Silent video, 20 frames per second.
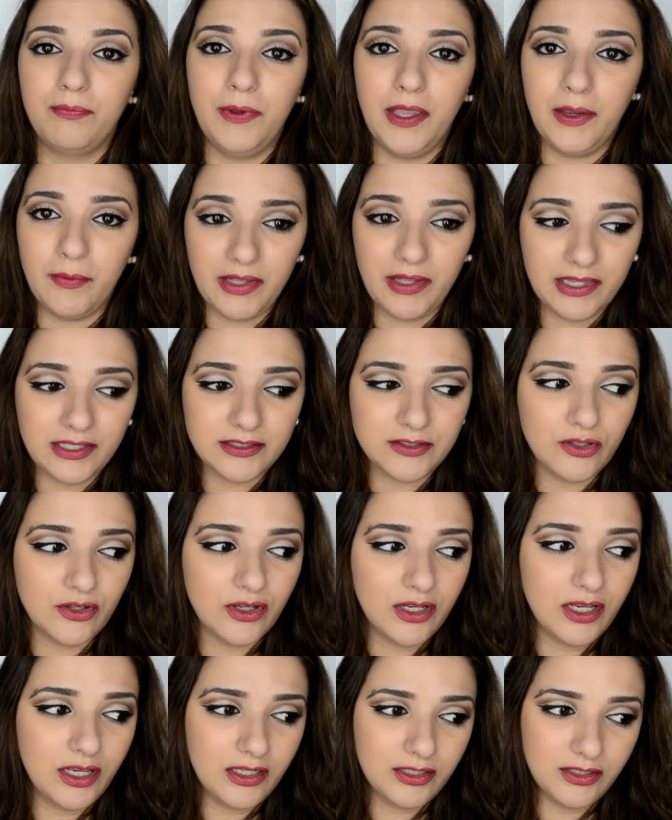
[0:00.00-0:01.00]

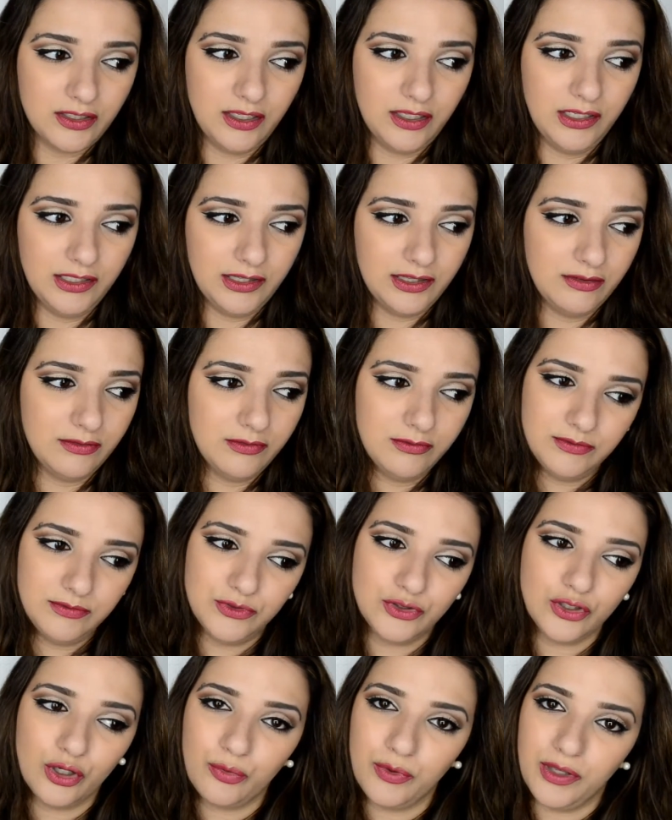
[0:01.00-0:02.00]
pigmentación que eh,
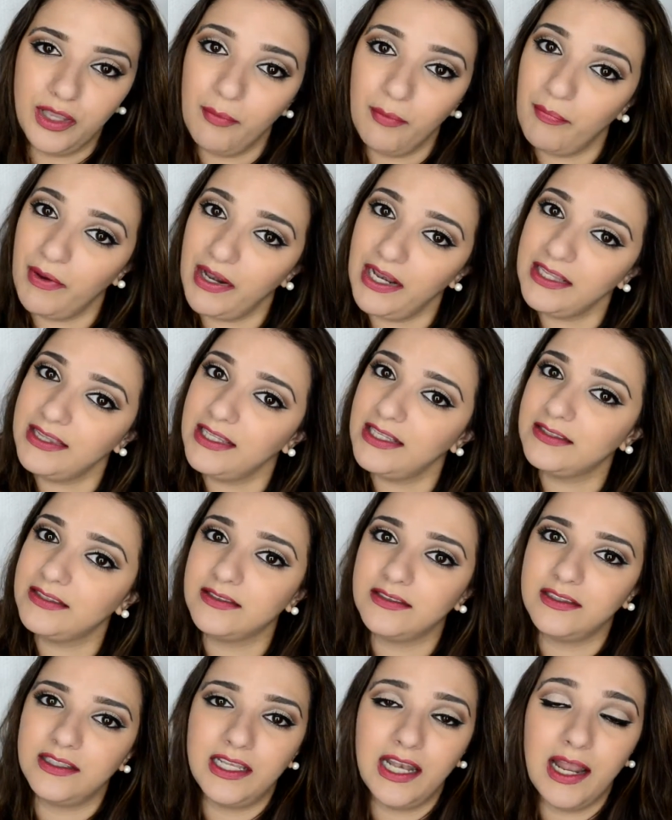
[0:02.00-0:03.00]
yo vi en
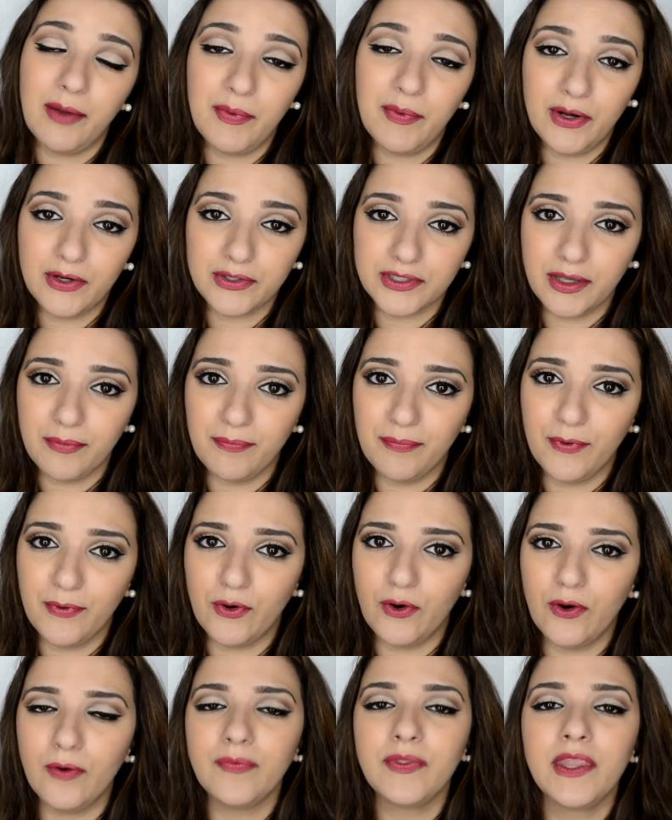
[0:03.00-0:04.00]
paletas, ni la peor
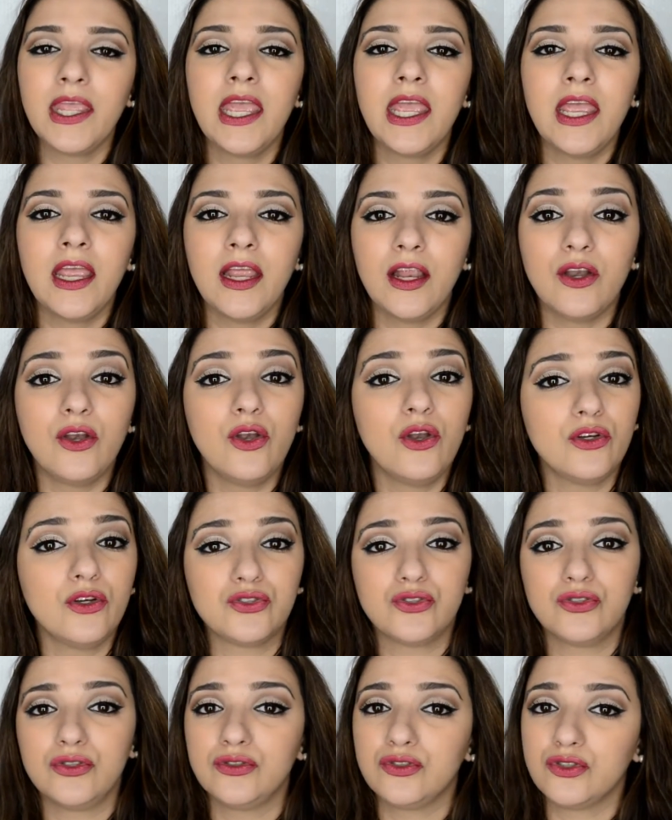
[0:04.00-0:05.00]
tampoco. No
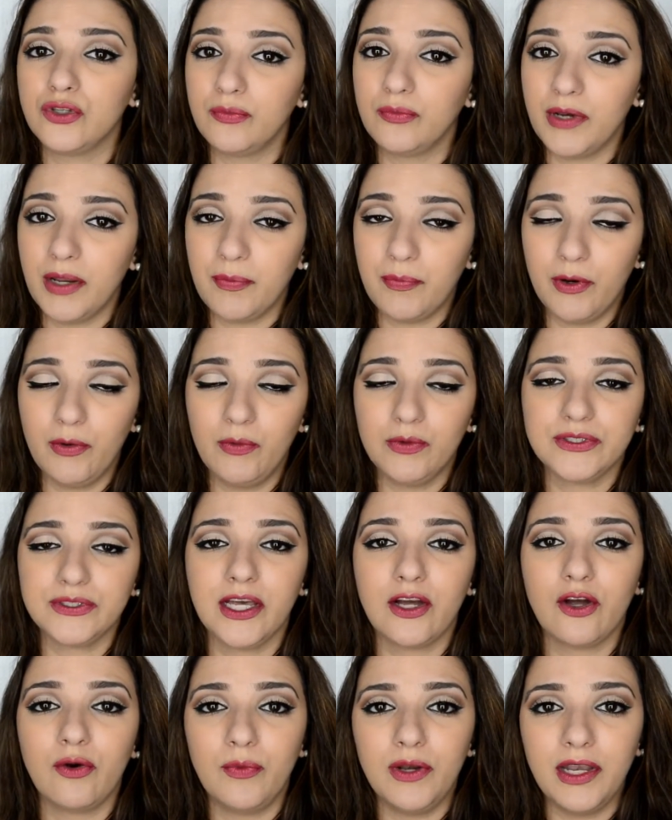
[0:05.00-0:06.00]
son sombras
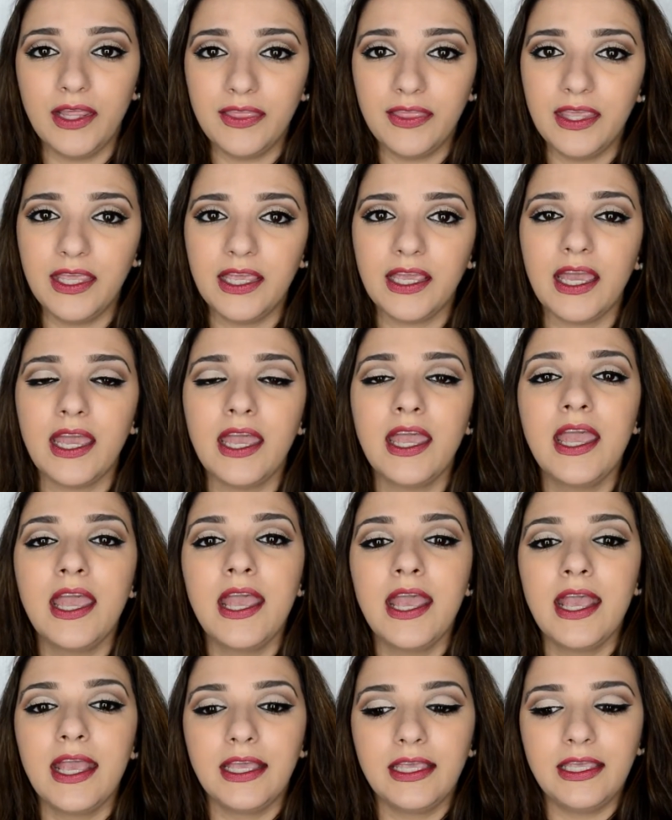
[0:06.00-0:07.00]
polvosas como les dije
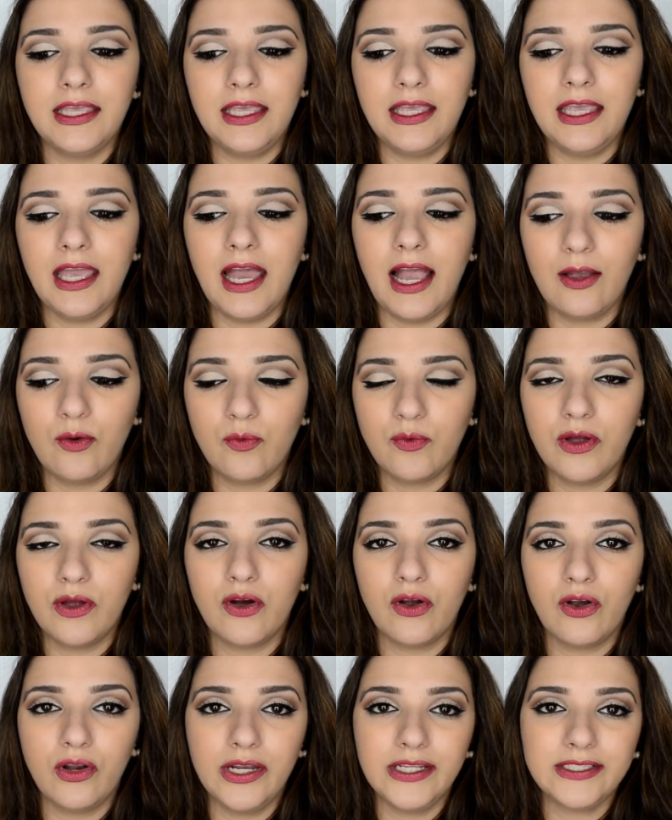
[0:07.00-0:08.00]
y algunos
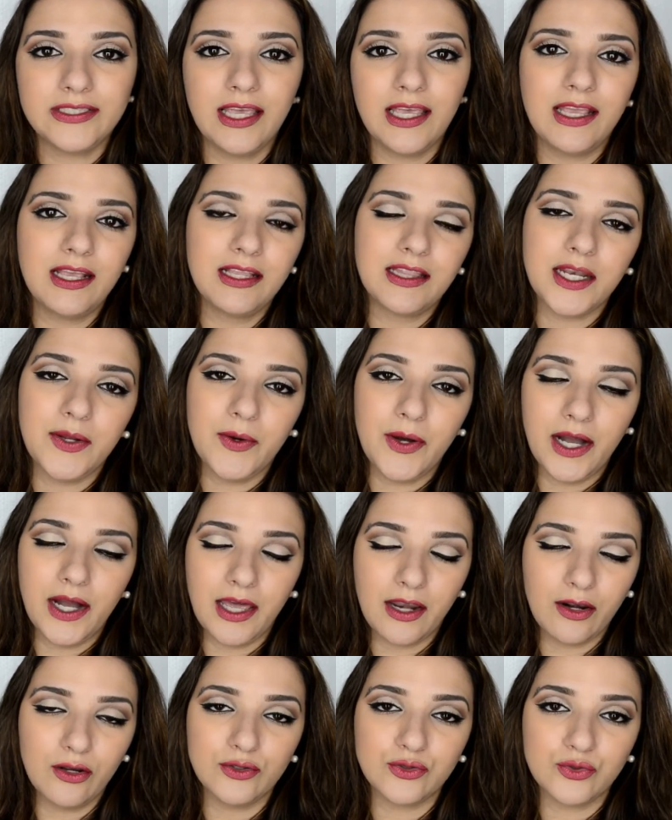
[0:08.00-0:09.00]
colores hay que
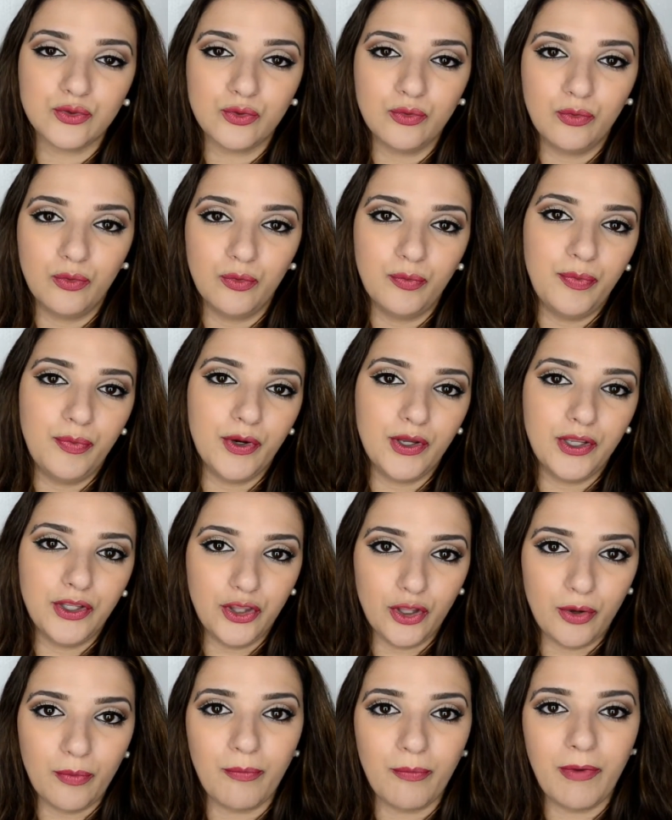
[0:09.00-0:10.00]
trabajarlos un
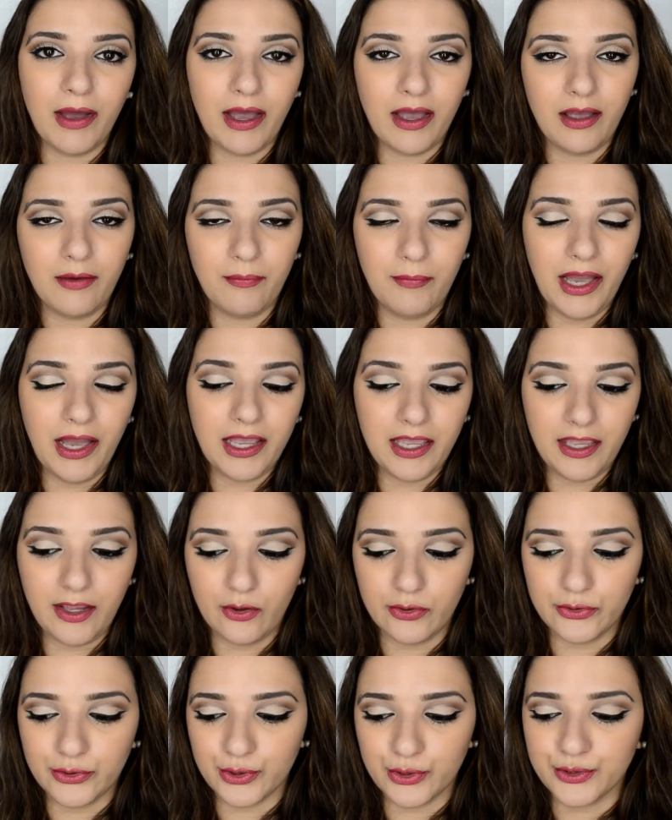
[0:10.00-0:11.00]
poquito más, más
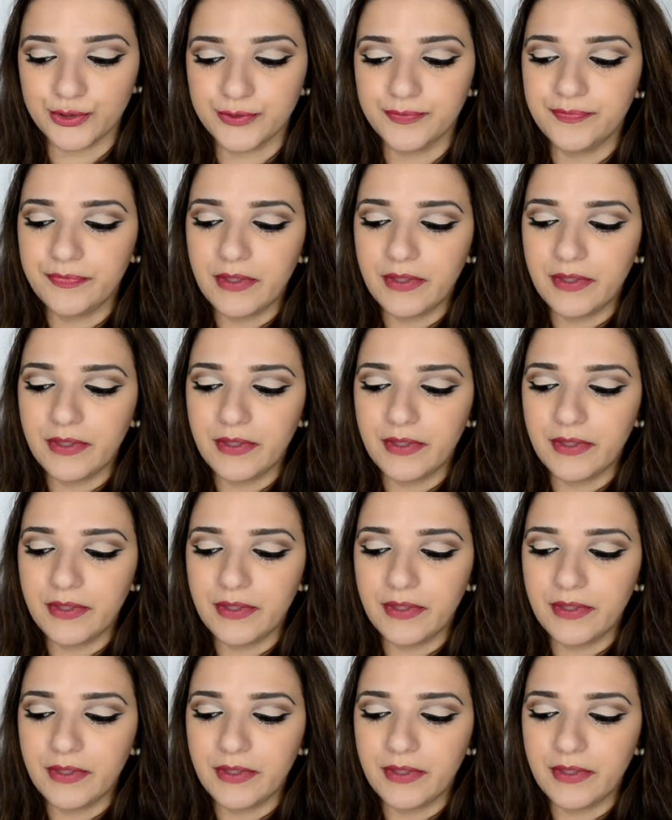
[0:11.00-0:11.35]
que otros.